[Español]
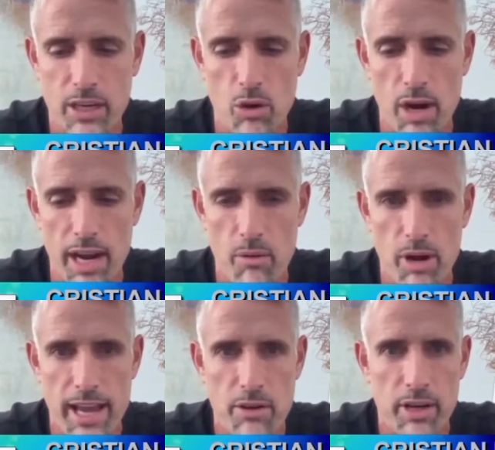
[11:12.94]
que
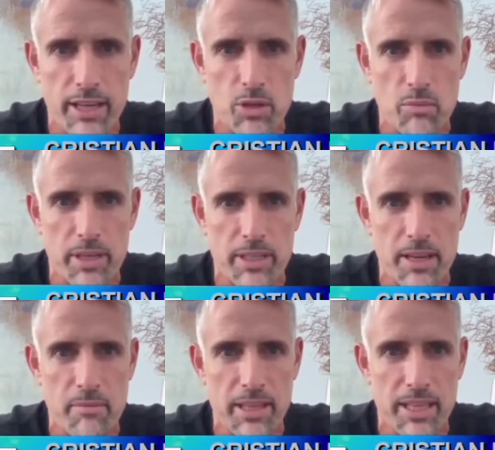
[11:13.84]
colaboraron, que
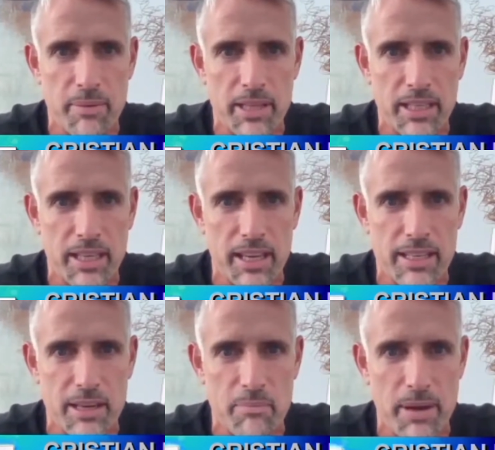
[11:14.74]
sorpresivamente para ti,
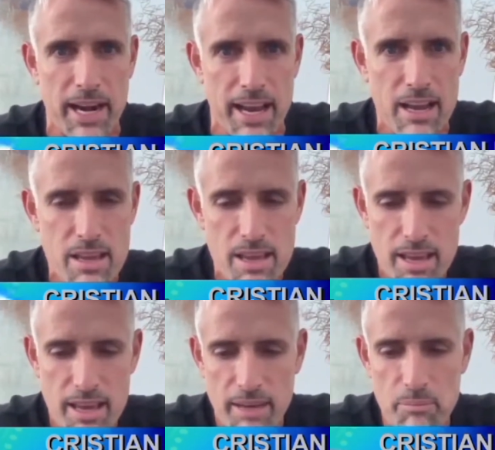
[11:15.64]
que es el PANA,
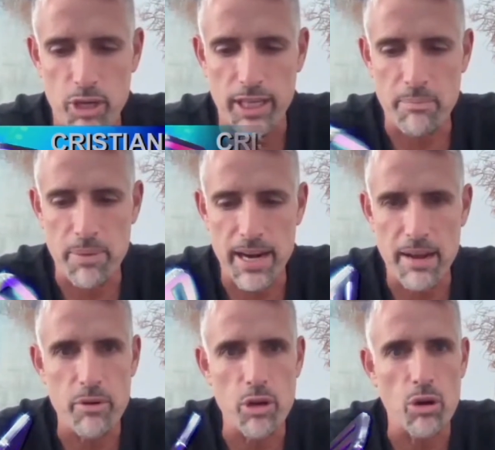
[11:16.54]
porque
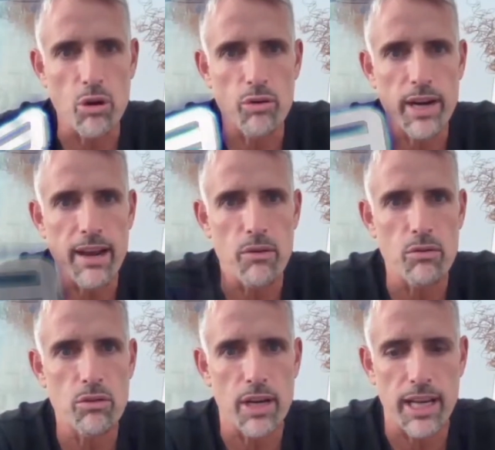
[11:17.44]
Pana abrió
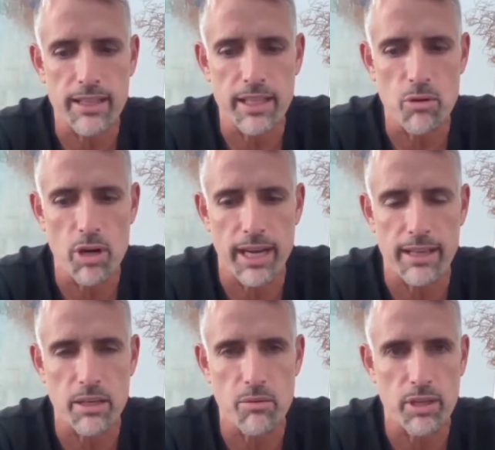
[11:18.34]
un colectivo
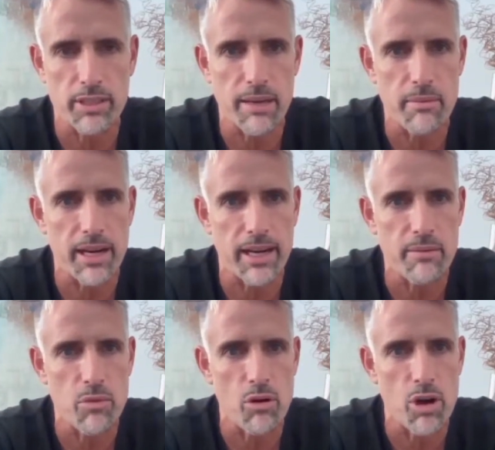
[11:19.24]
creativo que se llama
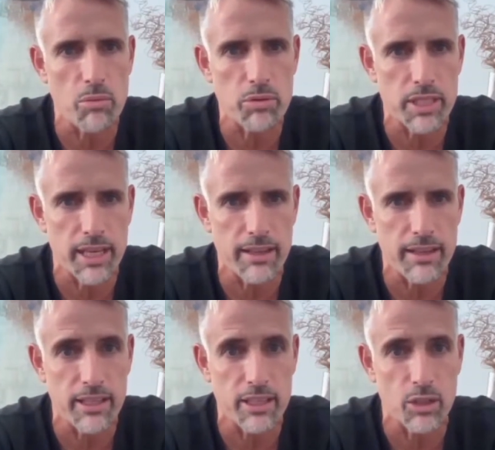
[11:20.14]
Rainbow
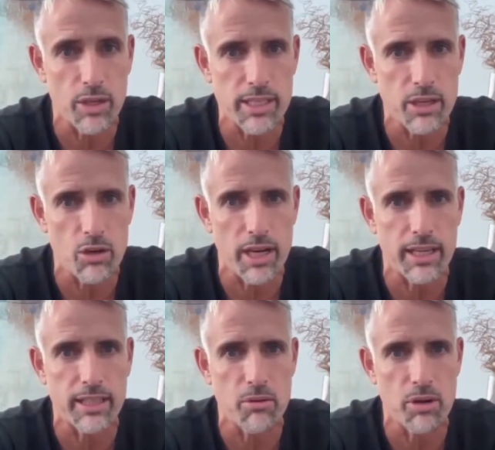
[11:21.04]
Lobster y dentro de ese
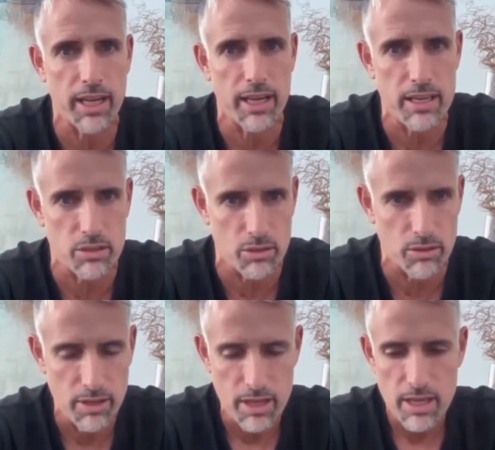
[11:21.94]
colectivo que hizo